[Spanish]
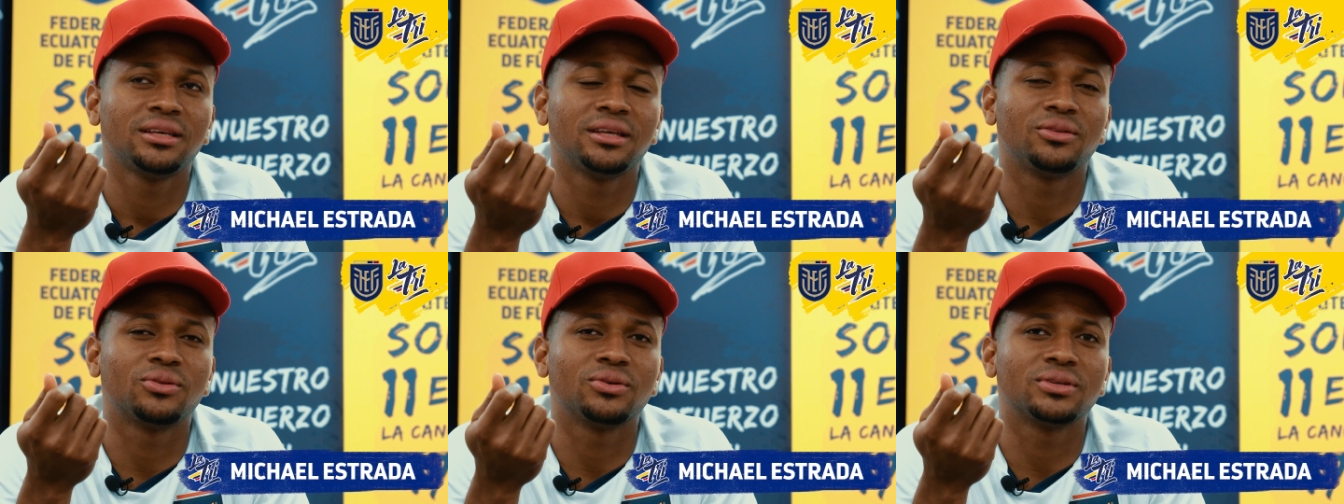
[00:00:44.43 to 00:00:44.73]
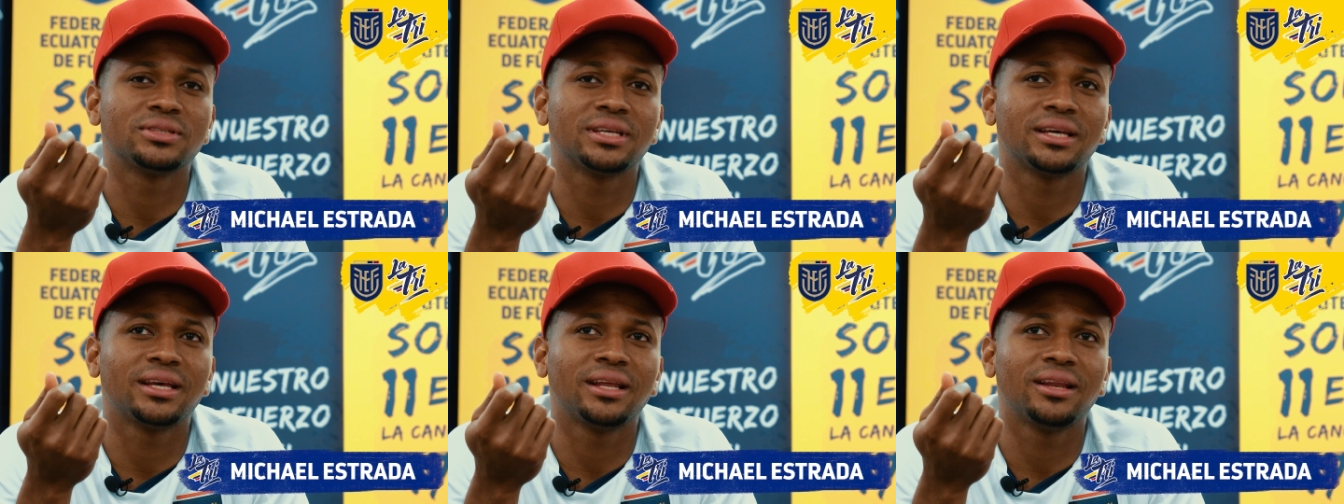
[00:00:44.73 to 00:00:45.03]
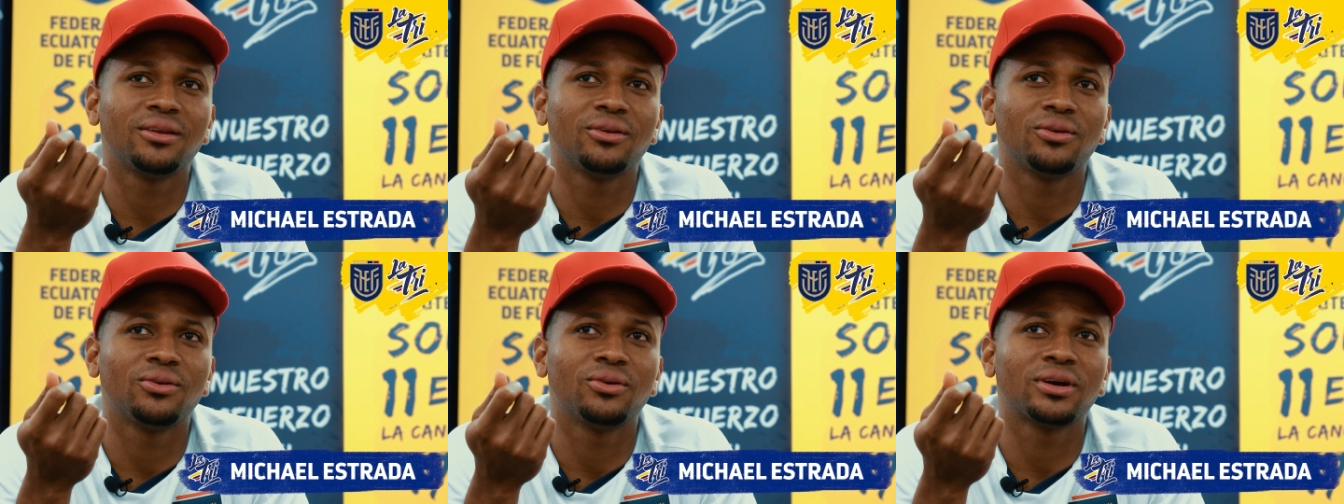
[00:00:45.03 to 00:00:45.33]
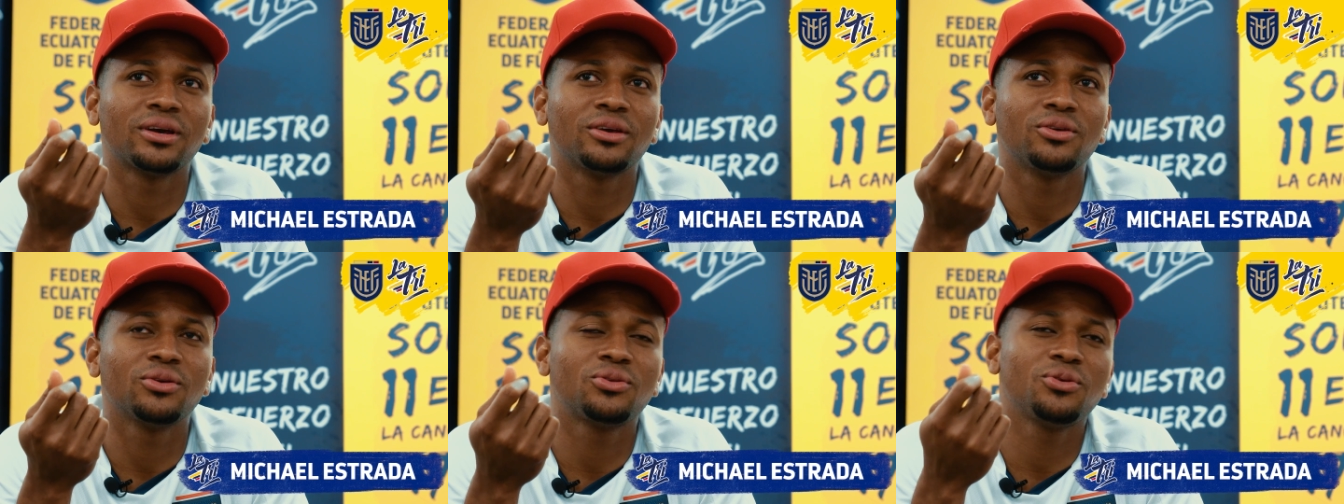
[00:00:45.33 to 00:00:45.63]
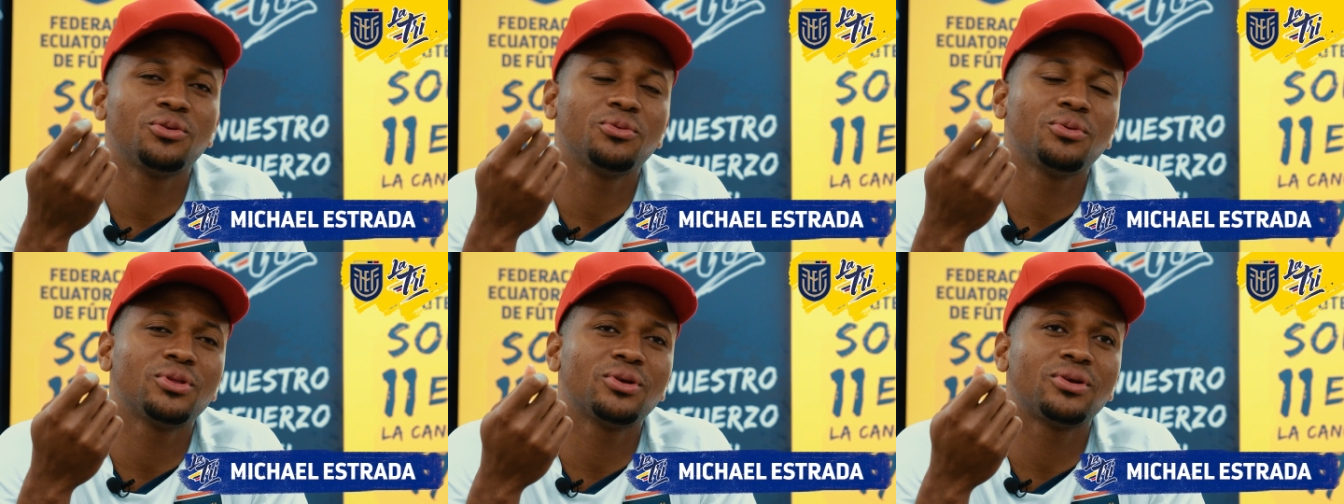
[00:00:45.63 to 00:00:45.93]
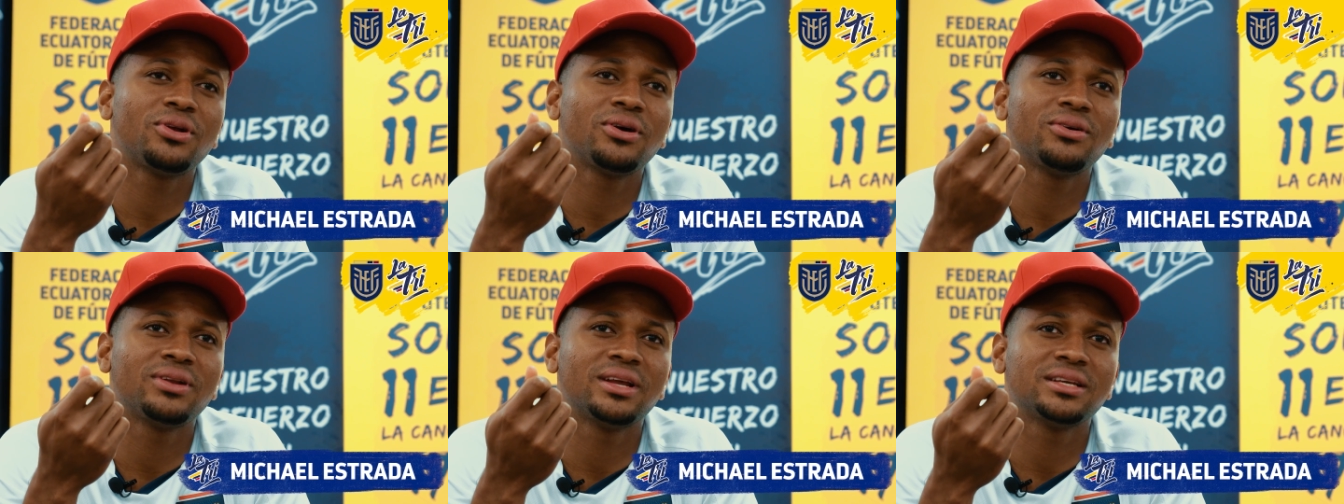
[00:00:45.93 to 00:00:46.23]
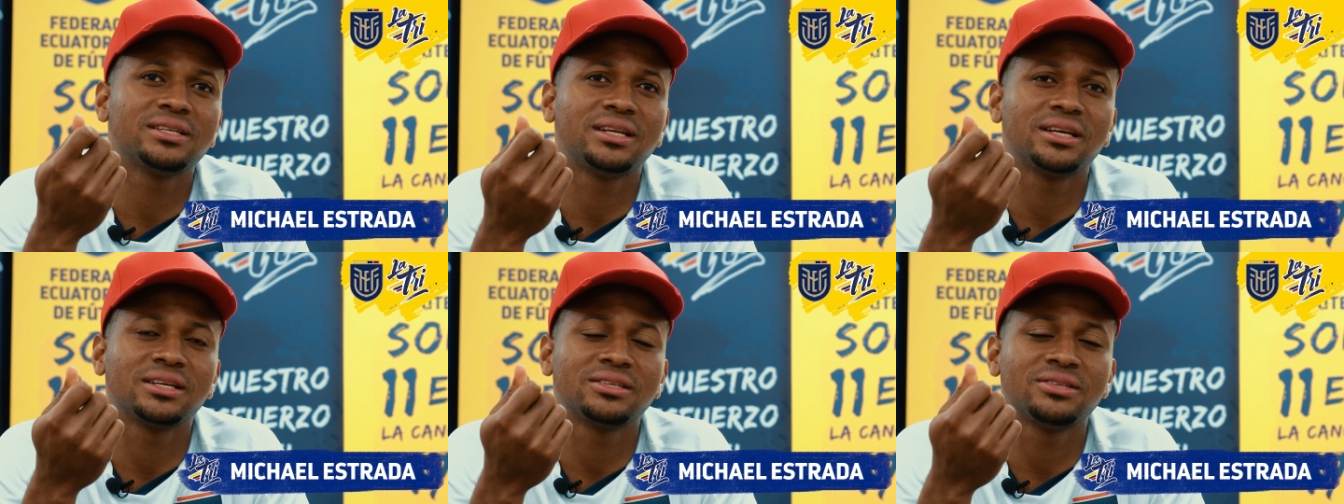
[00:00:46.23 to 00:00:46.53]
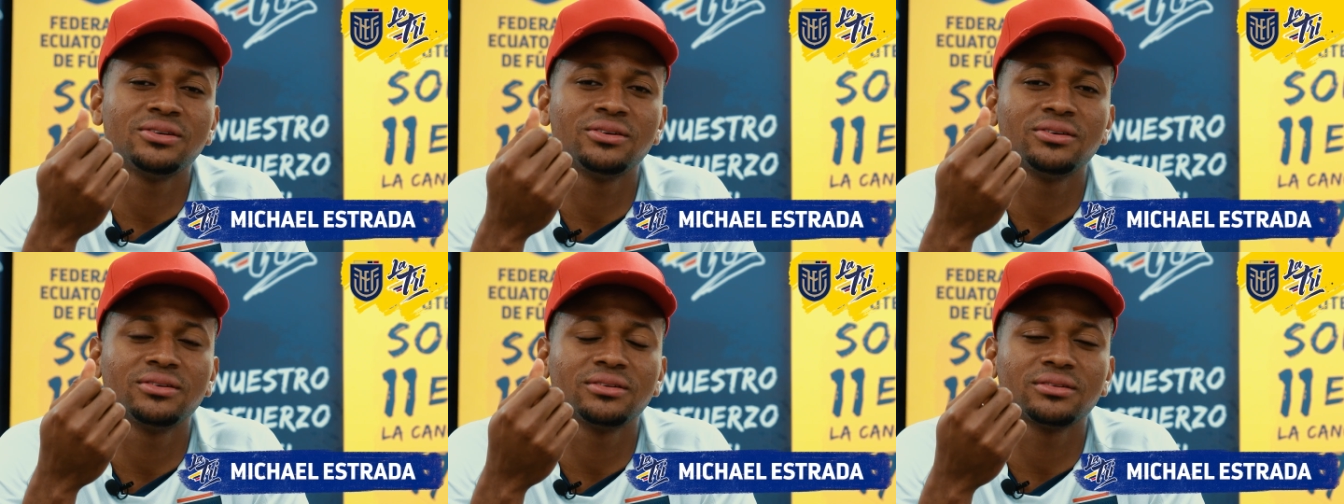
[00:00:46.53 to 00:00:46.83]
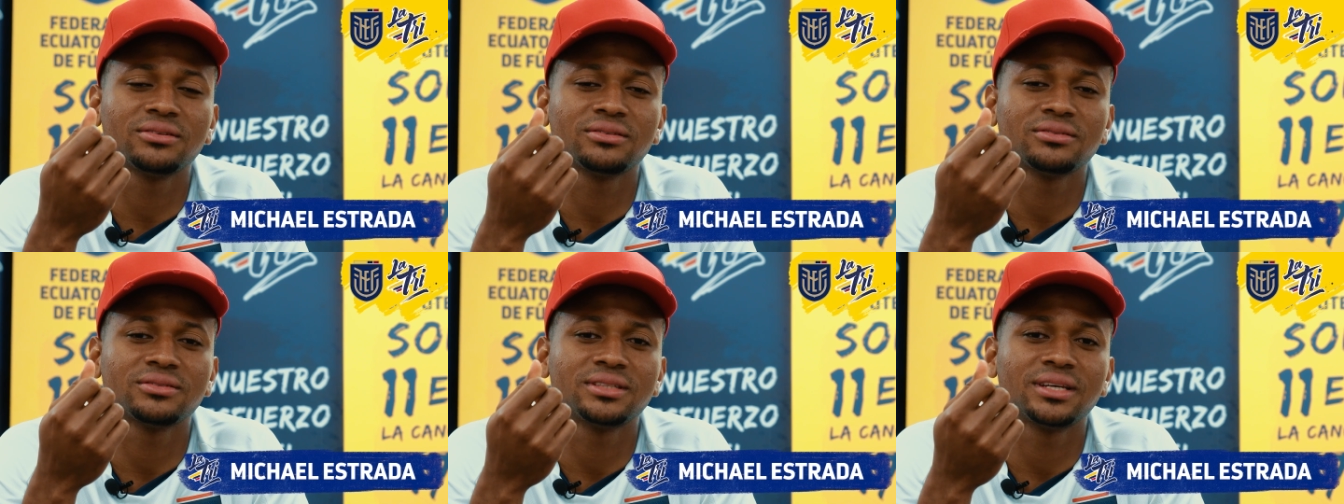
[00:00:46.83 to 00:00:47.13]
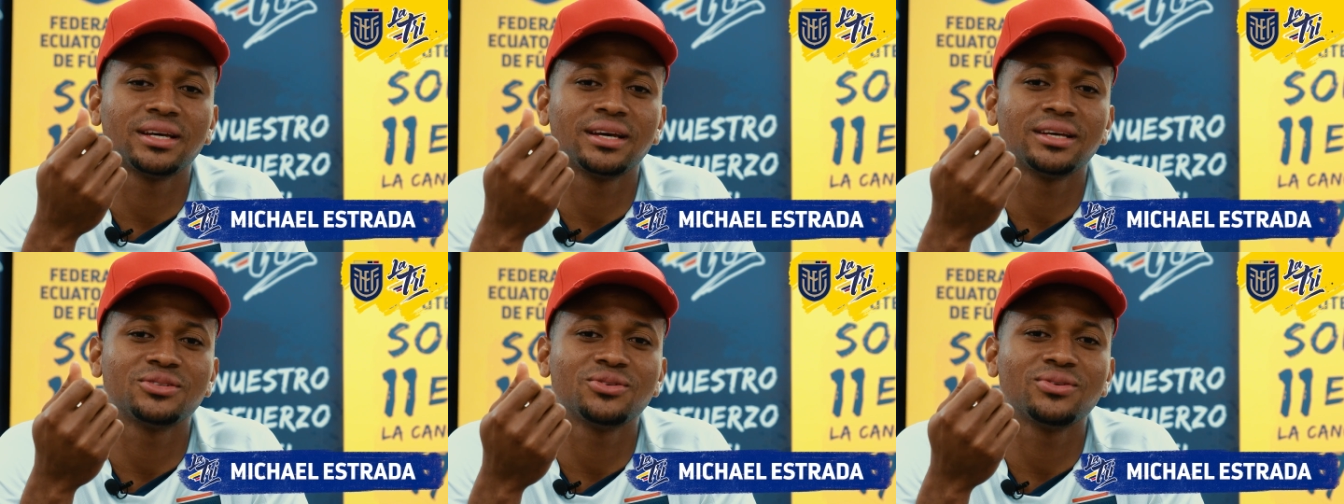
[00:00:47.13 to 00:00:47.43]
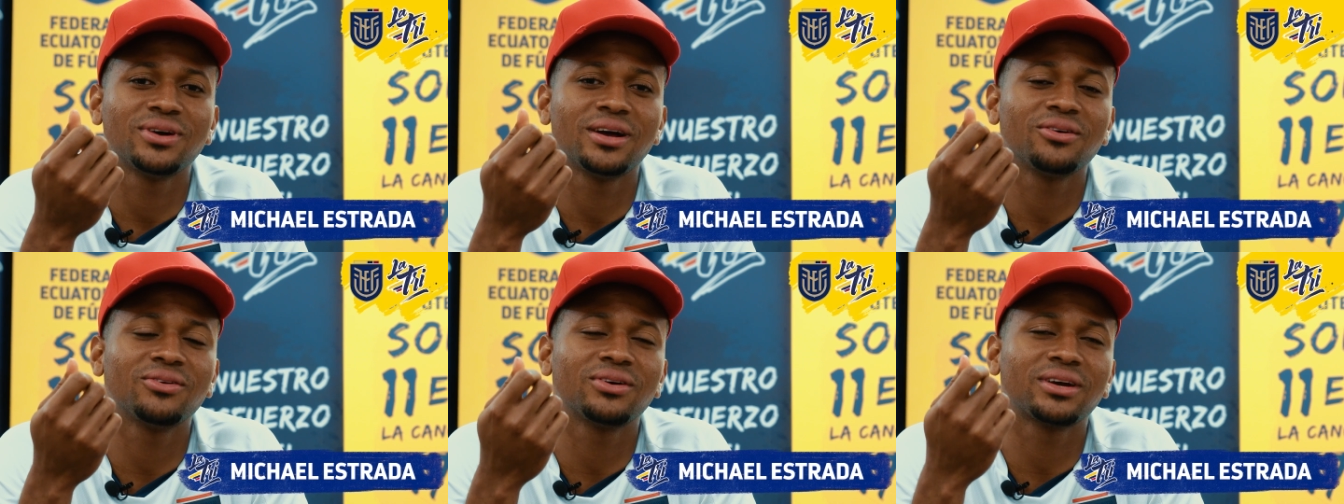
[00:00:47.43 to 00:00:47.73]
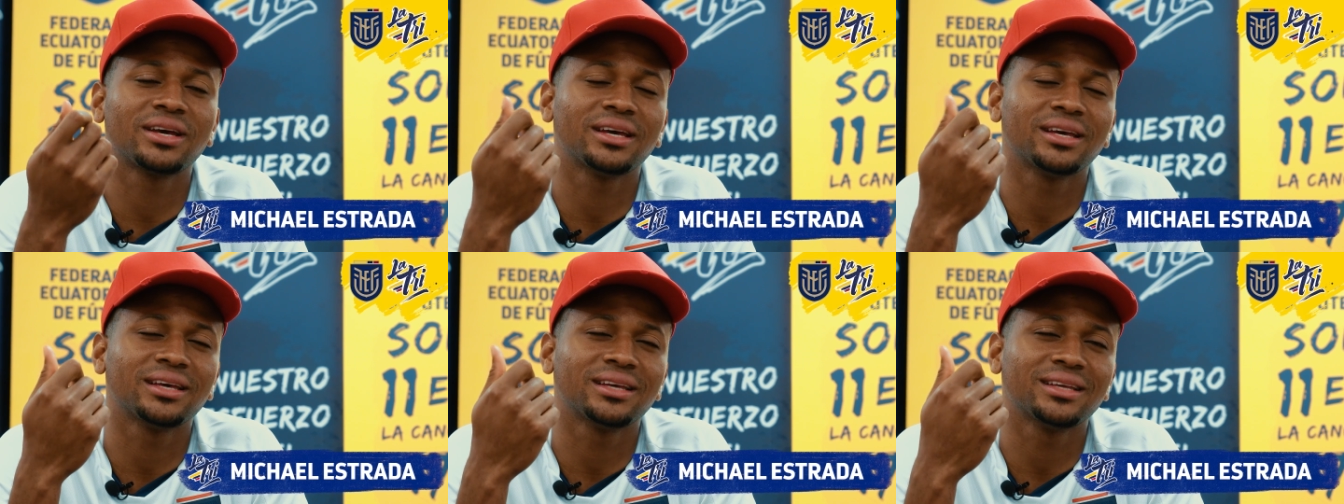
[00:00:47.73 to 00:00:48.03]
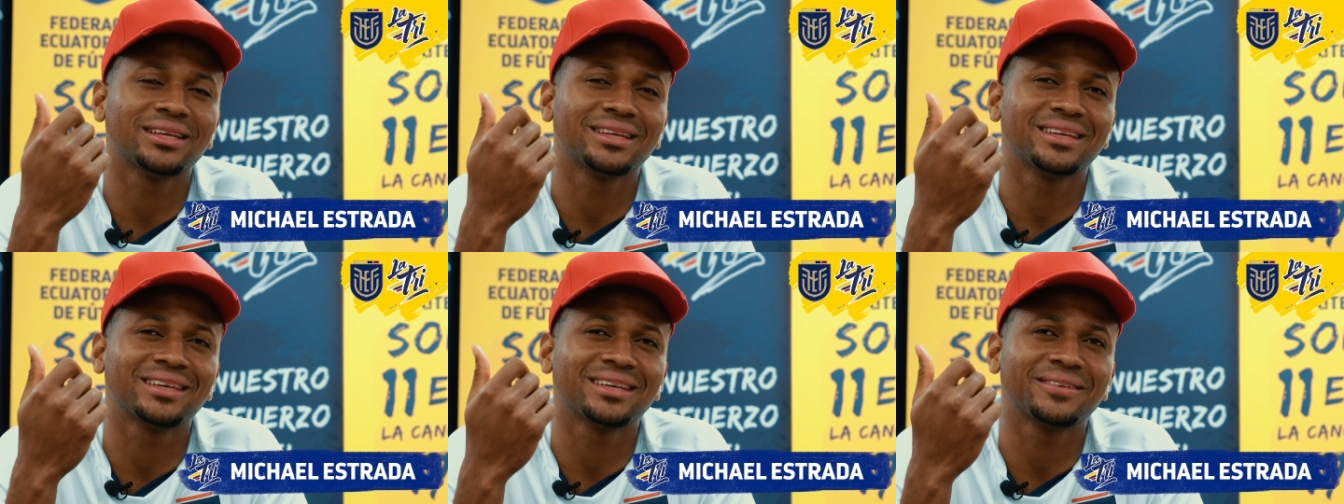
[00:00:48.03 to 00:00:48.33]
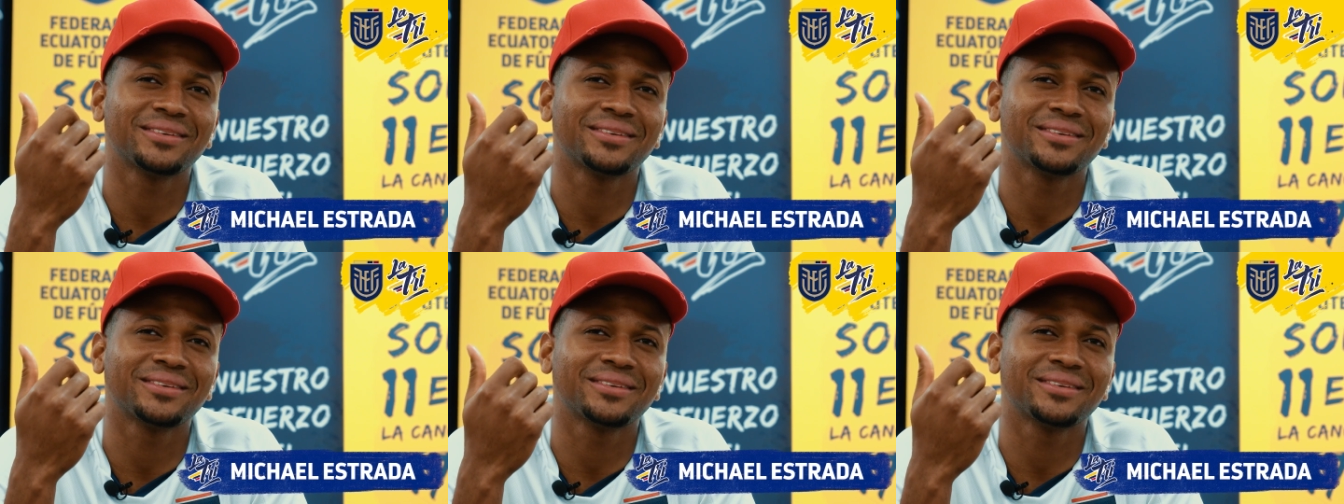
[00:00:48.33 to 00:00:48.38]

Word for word: Entonces, lo que yo estoy viviendo ahora con la selección, o sea, es algo que,